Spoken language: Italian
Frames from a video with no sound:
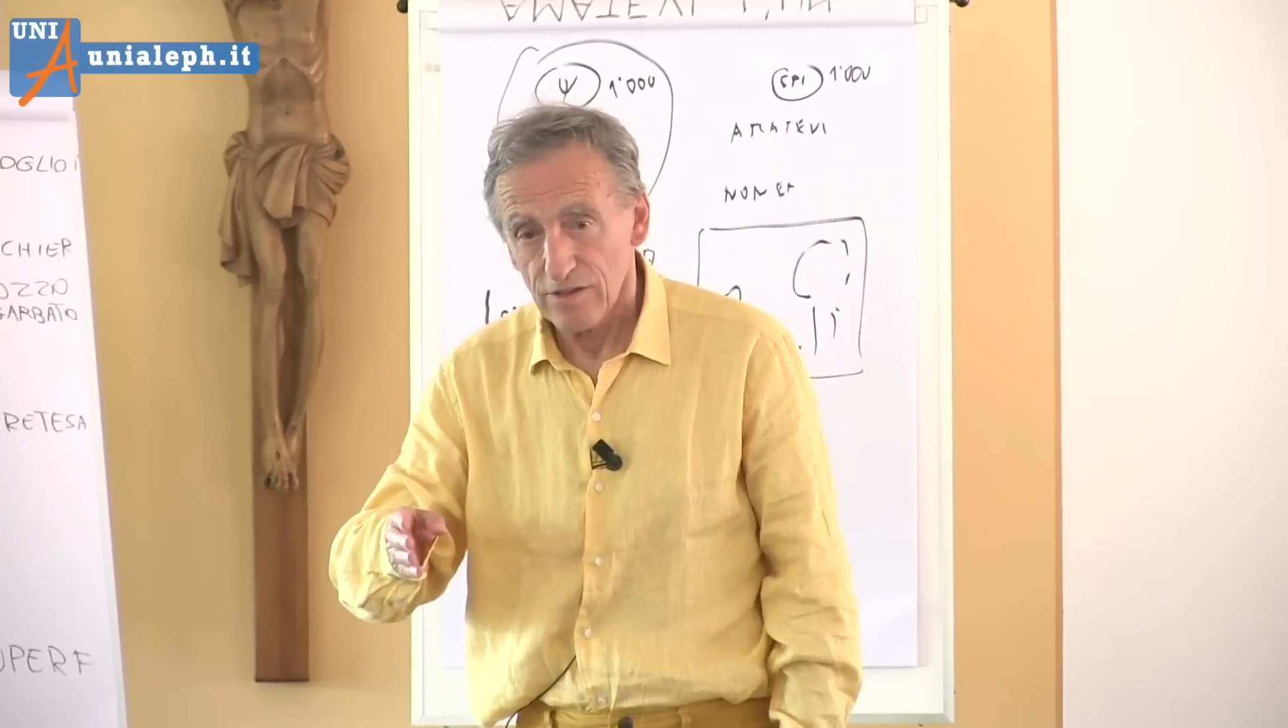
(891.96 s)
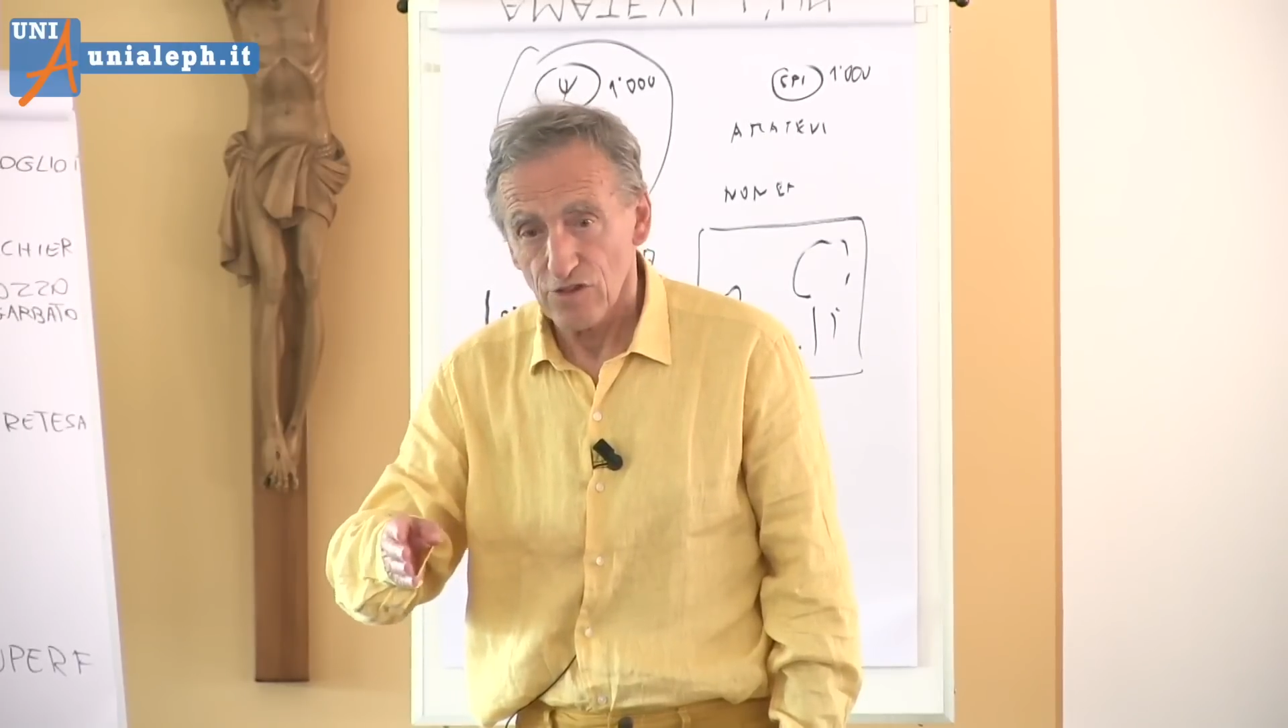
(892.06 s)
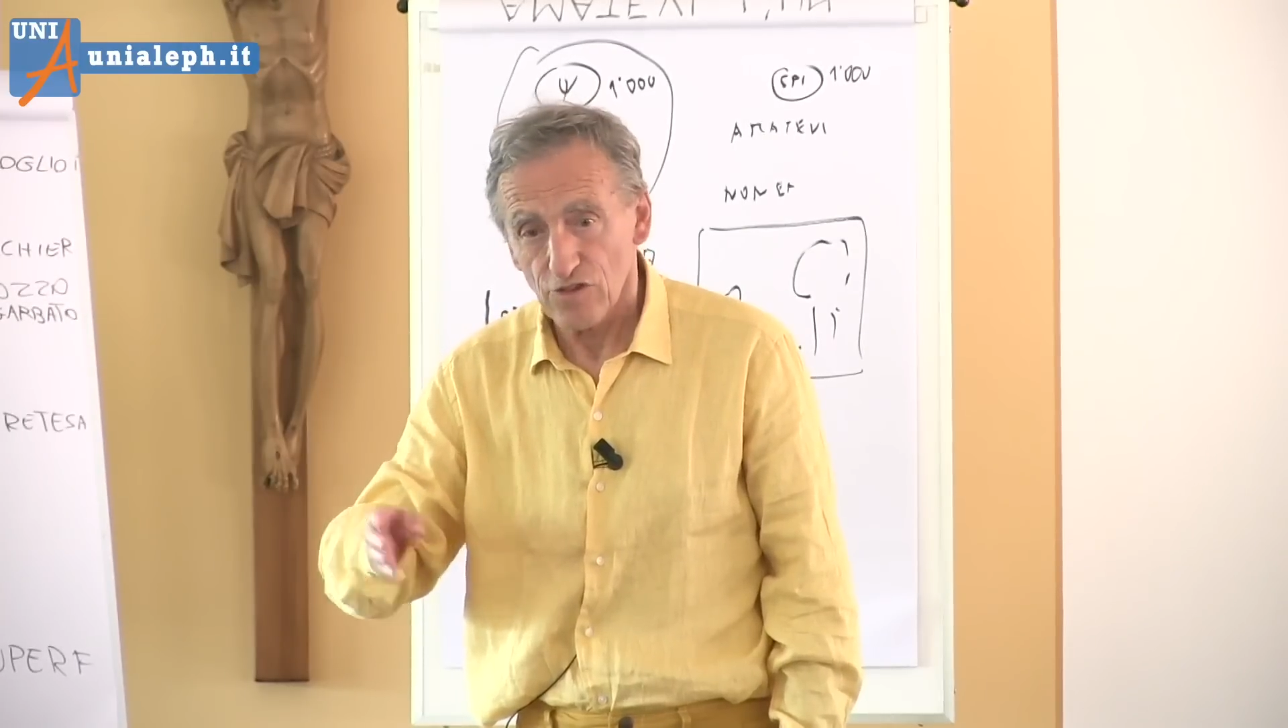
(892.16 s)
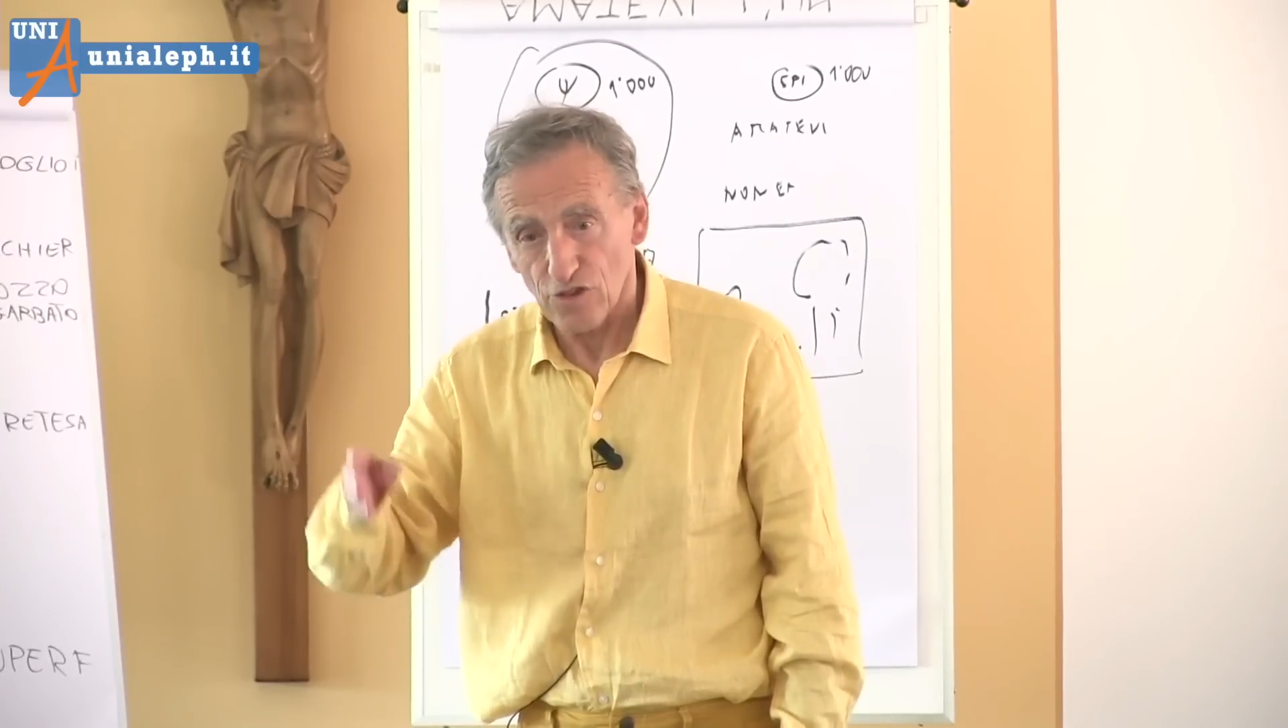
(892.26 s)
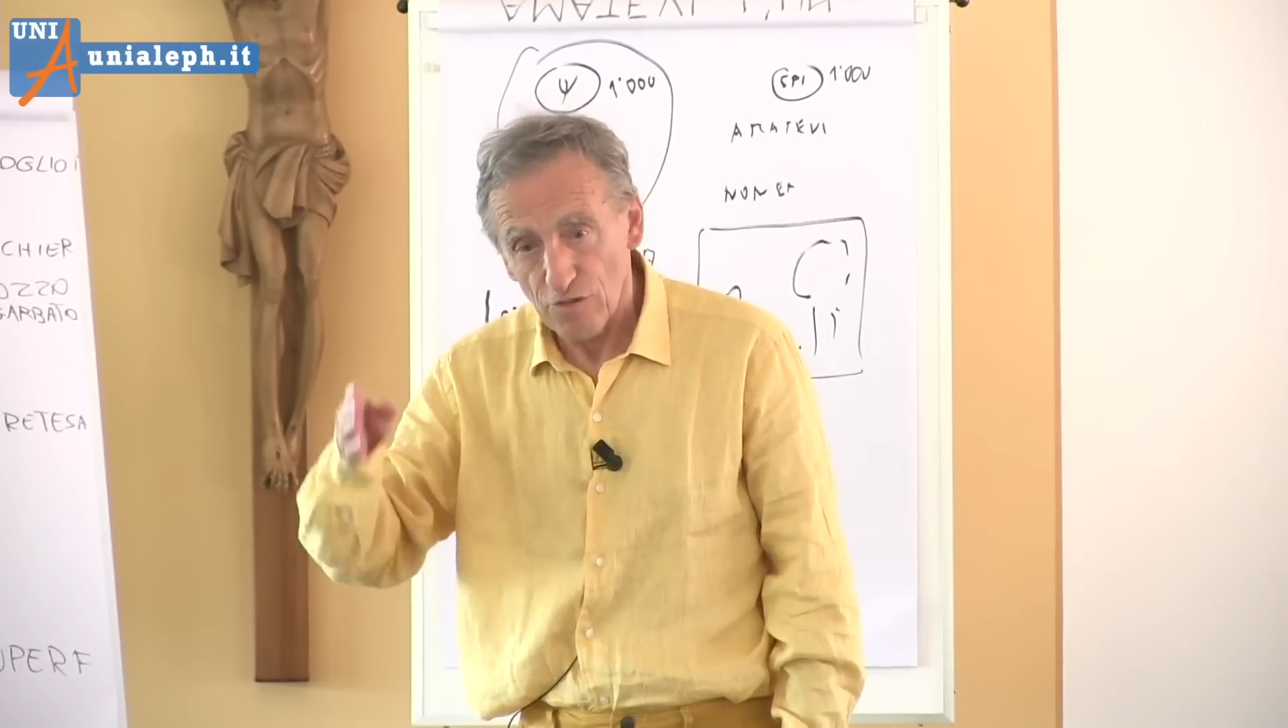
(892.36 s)

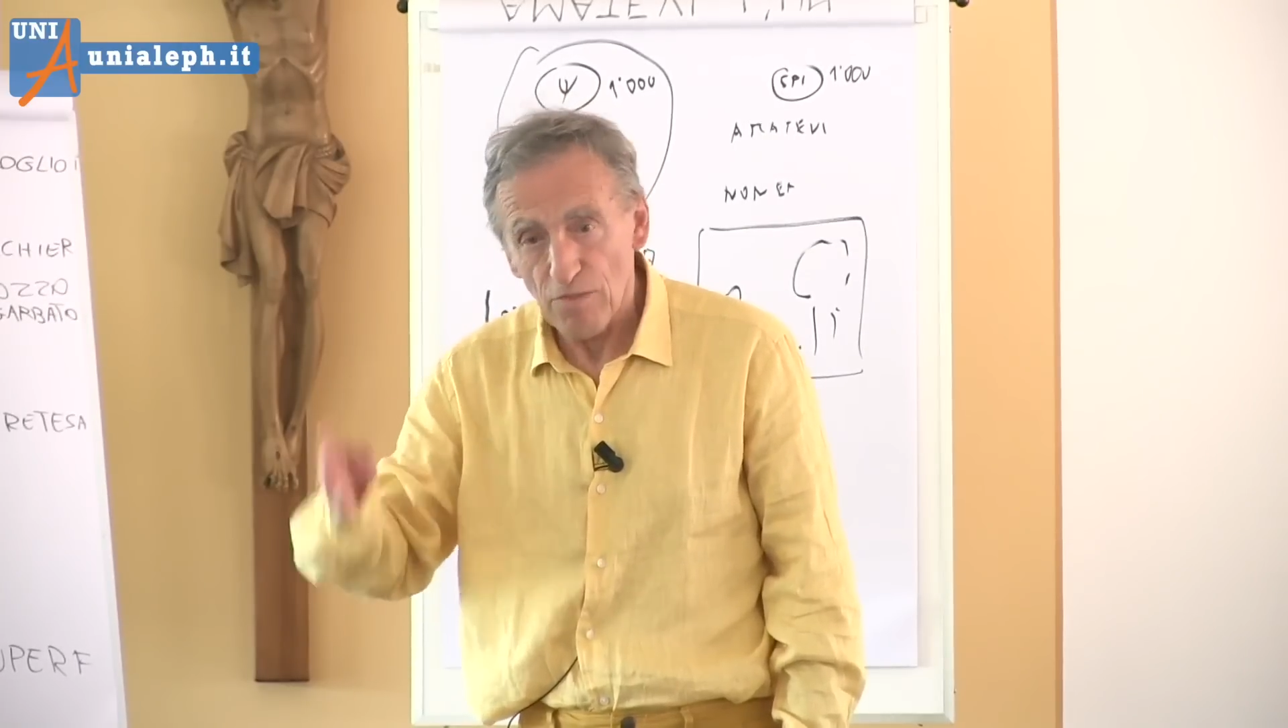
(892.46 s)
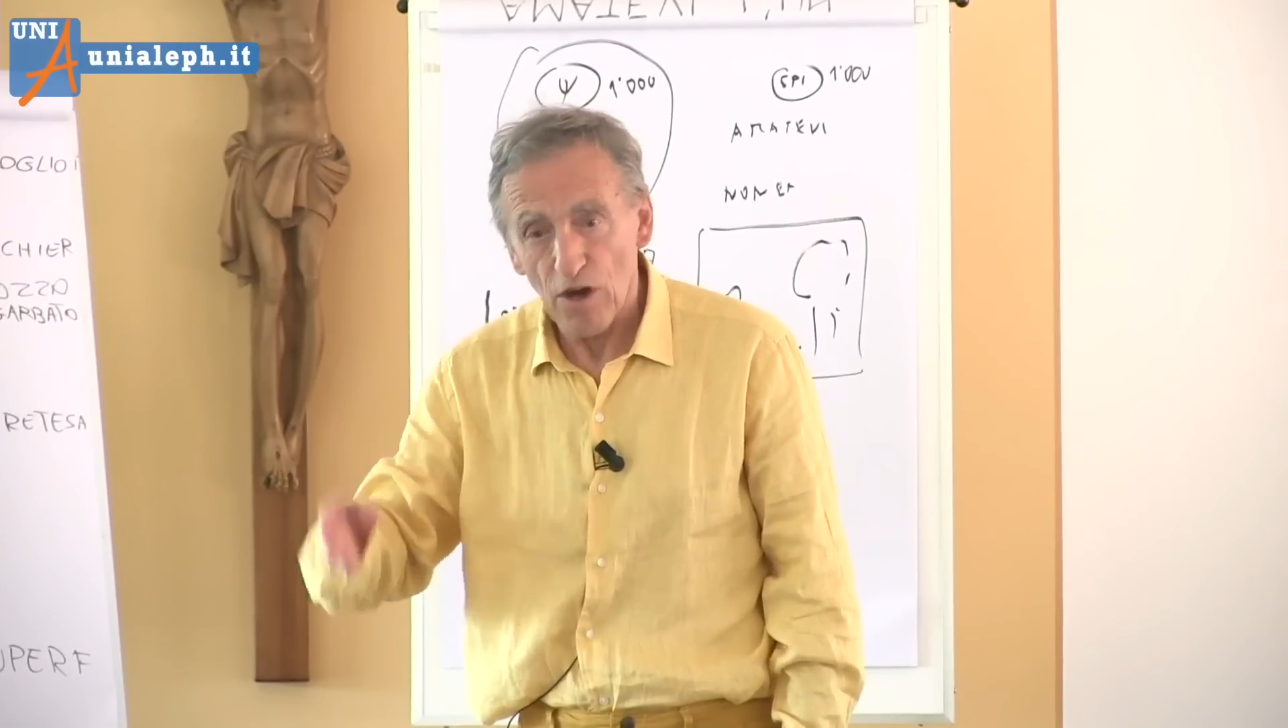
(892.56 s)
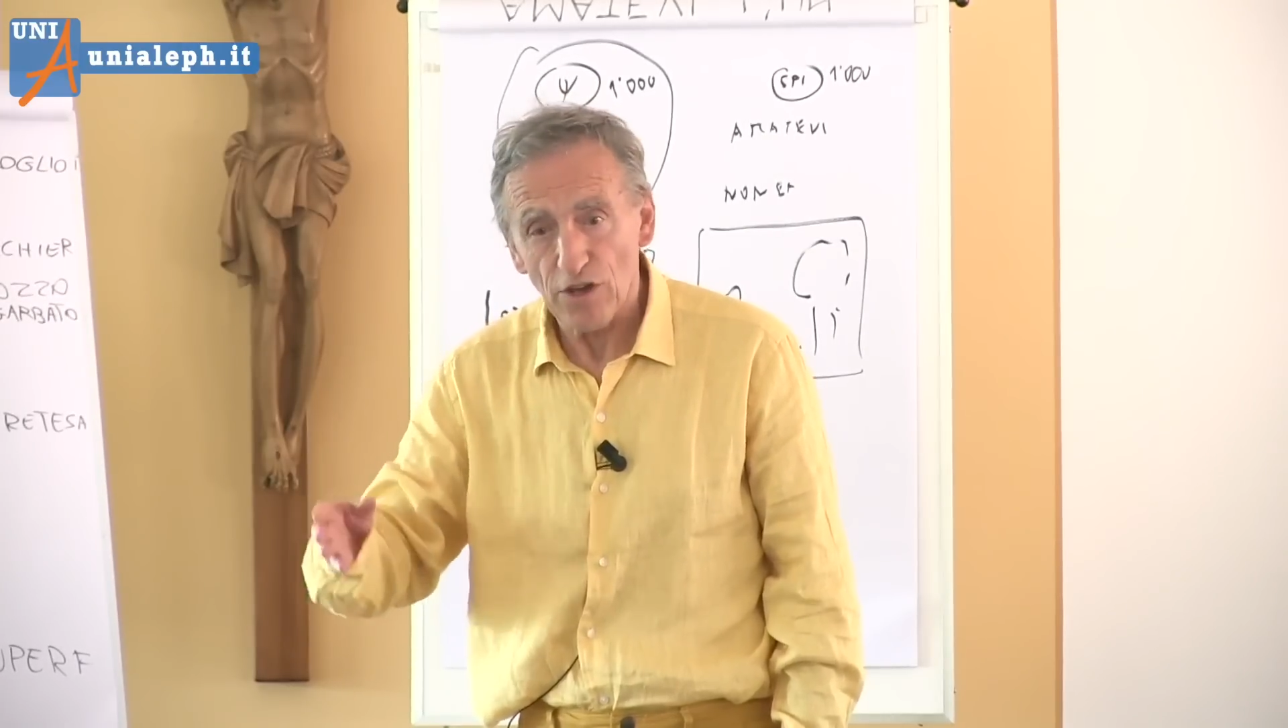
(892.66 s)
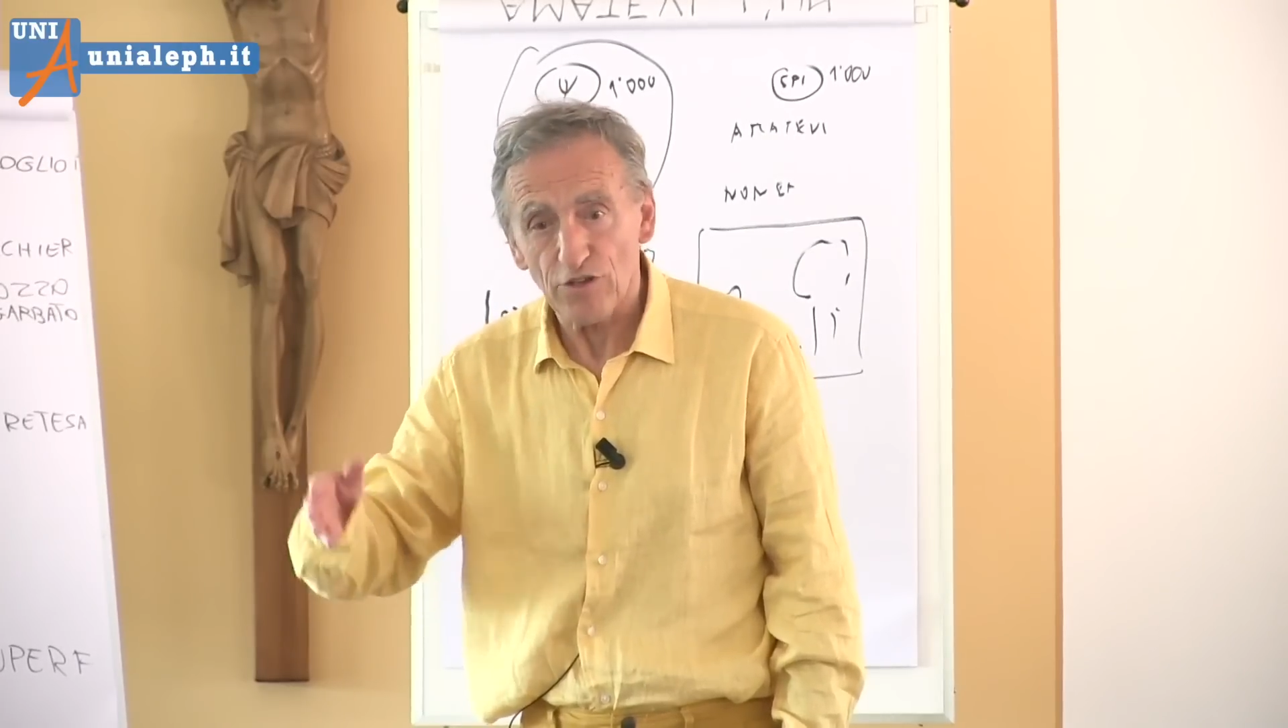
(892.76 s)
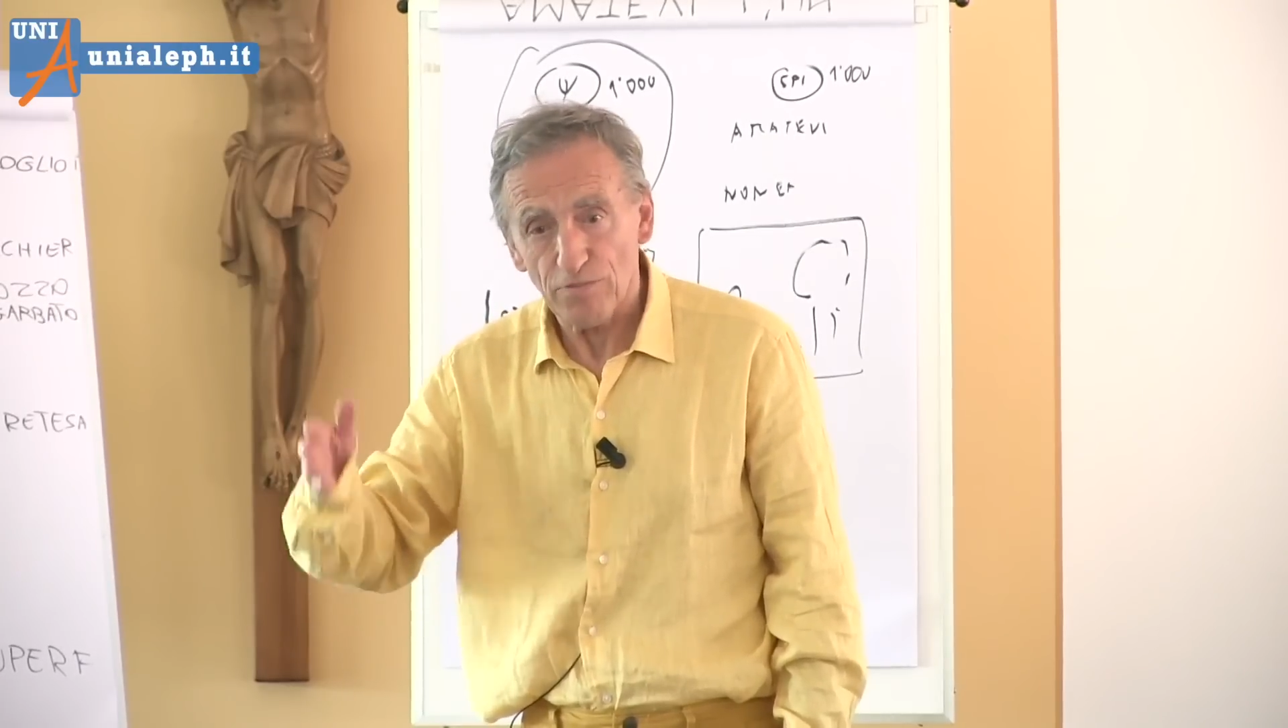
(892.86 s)
c'è un modo